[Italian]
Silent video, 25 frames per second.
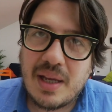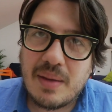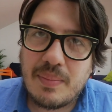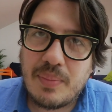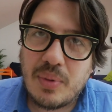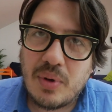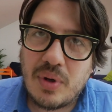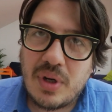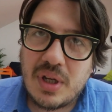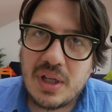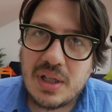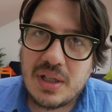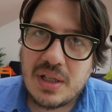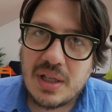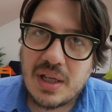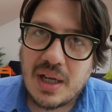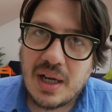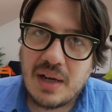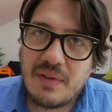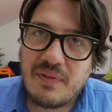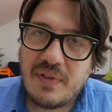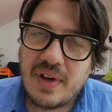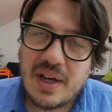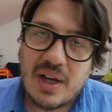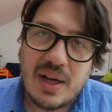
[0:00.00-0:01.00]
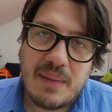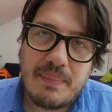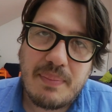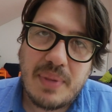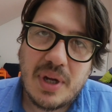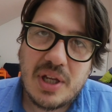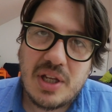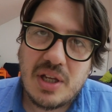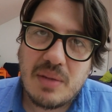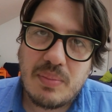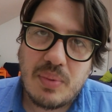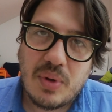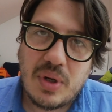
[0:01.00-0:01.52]
politica, fai
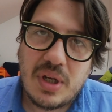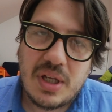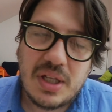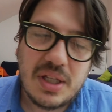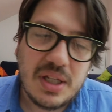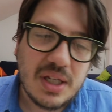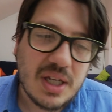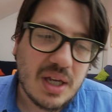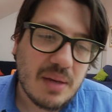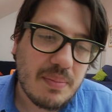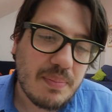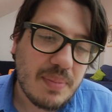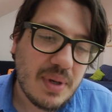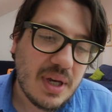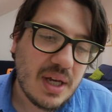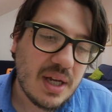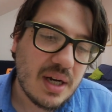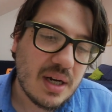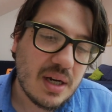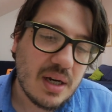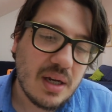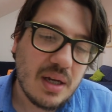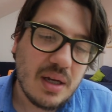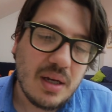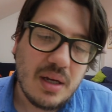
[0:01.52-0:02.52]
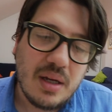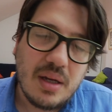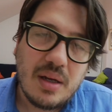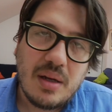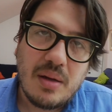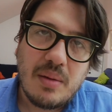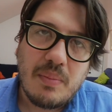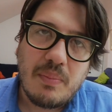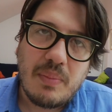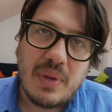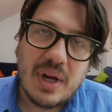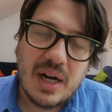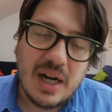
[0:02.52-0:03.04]
campagne politiche per
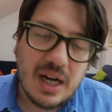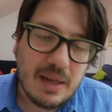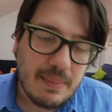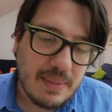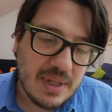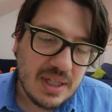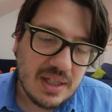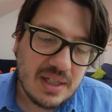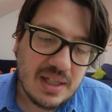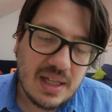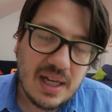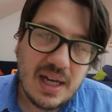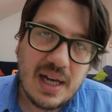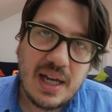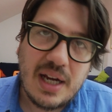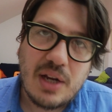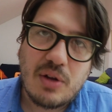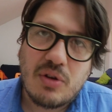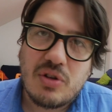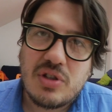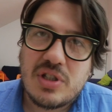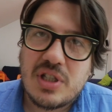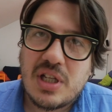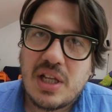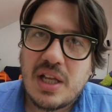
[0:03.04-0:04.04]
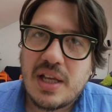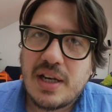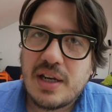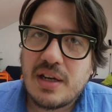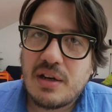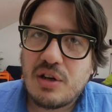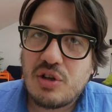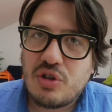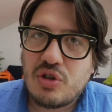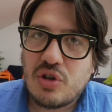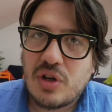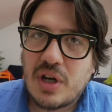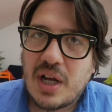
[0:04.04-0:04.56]
parlamentari, consiglieri
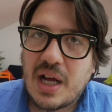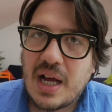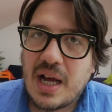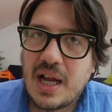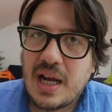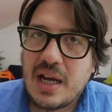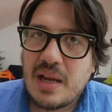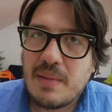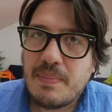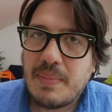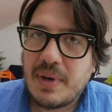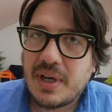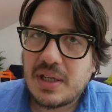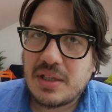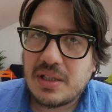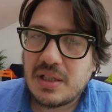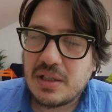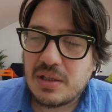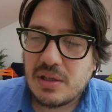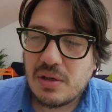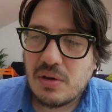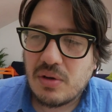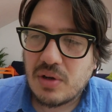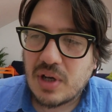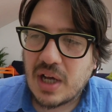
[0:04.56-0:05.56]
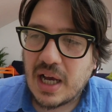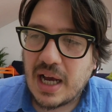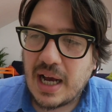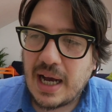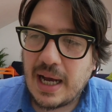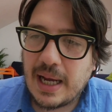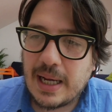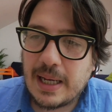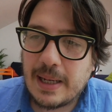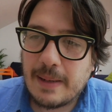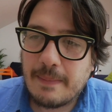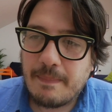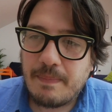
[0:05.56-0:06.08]
regionali, partiti
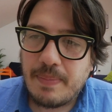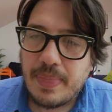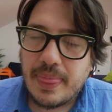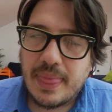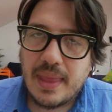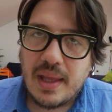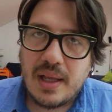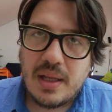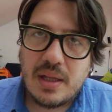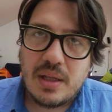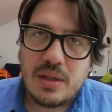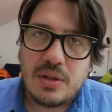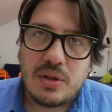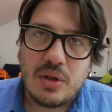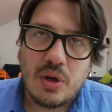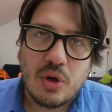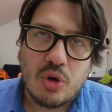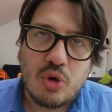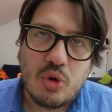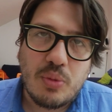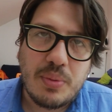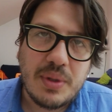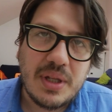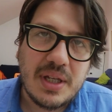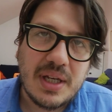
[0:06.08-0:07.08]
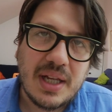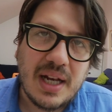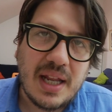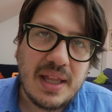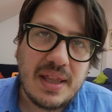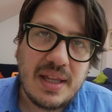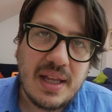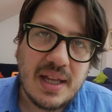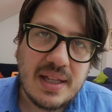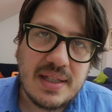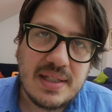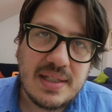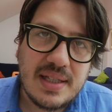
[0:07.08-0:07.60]
locali, ti occupi di
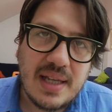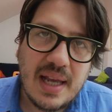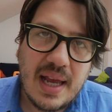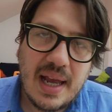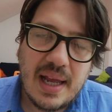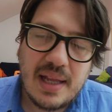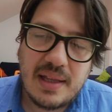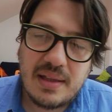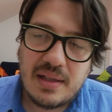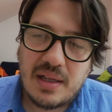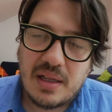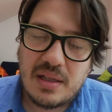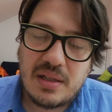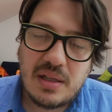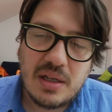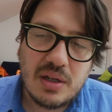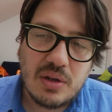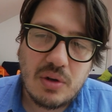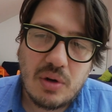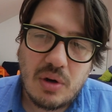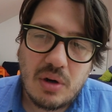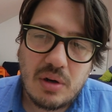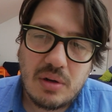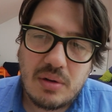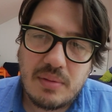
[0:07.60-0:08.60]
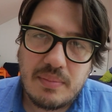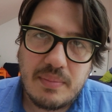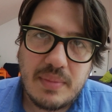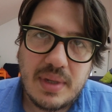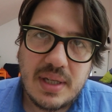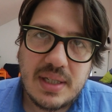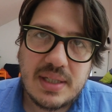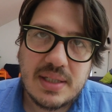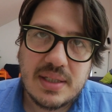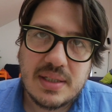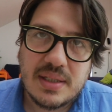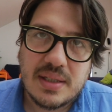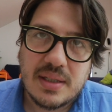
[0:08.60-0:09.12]
grandi aziende, di
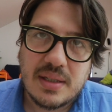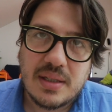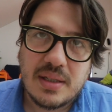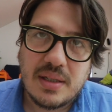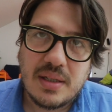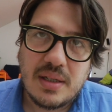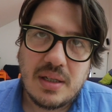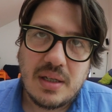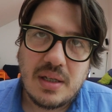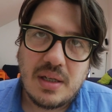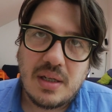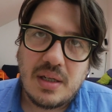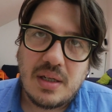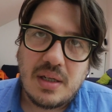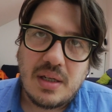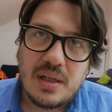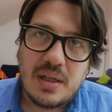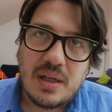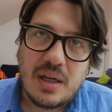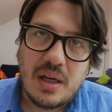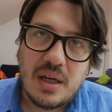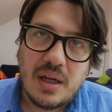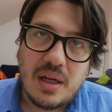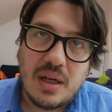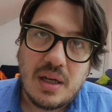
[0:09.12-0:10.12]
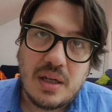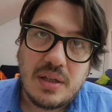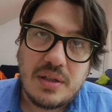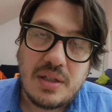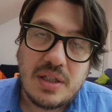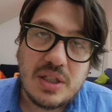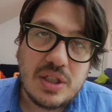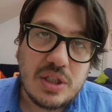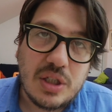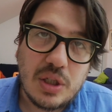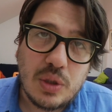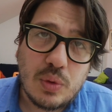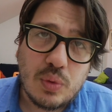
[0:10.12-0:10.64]
e-commerce, eh, di
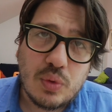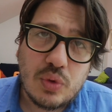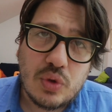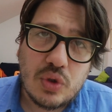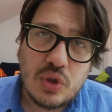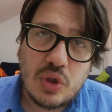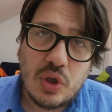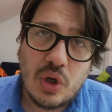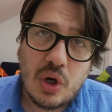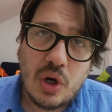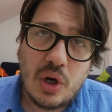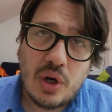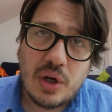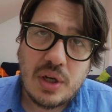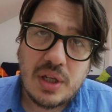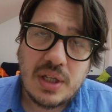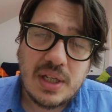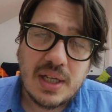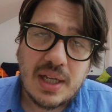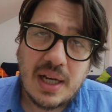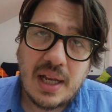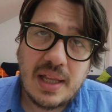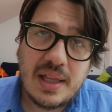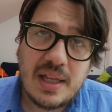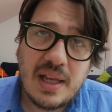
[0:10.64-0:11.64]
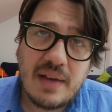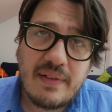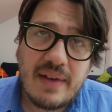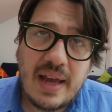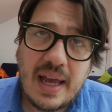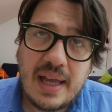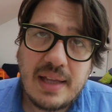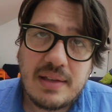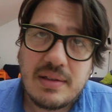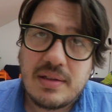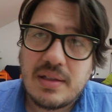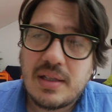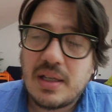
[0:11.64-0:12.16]
istituzioni, di grandi
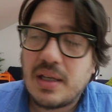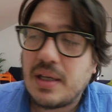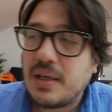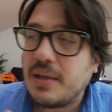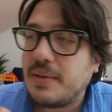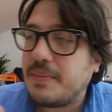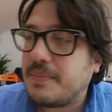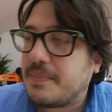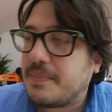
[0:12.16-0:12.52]
eventi,